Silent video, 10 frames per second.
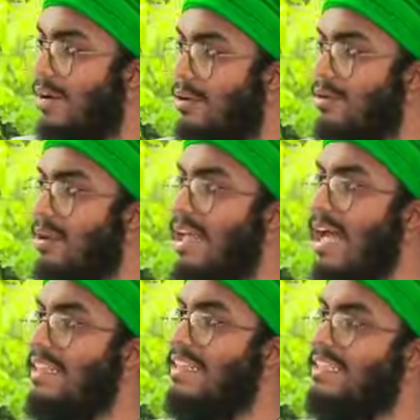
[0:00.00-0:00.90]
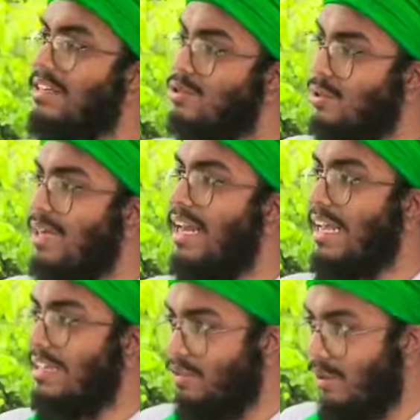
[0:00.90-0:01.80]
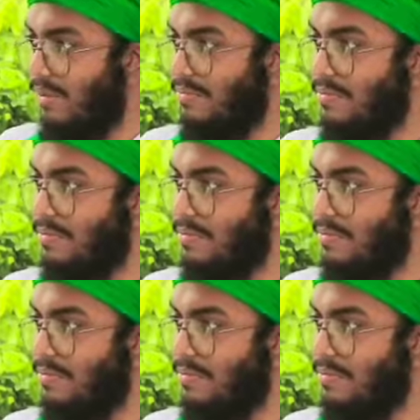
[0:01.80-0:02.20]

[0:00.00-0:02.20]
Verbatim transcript: এখন এই হাদিসটা সহি নাকি জয়েফ